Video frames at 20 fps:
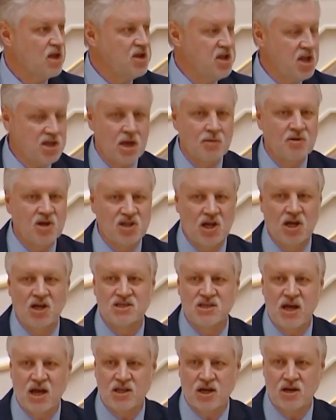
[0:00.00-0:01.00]
неким
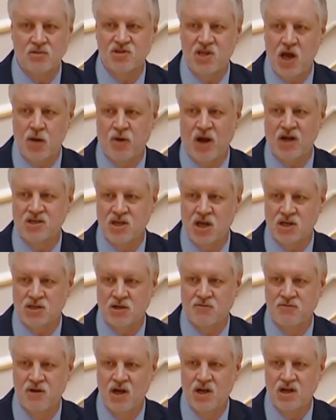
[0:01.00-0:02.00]
катализатором тех
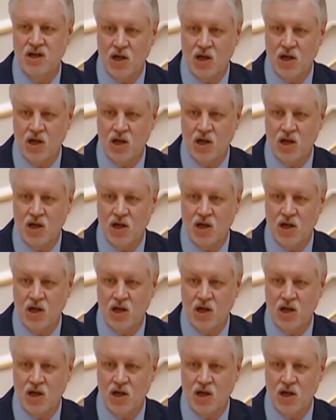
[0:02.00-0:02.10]
процессов,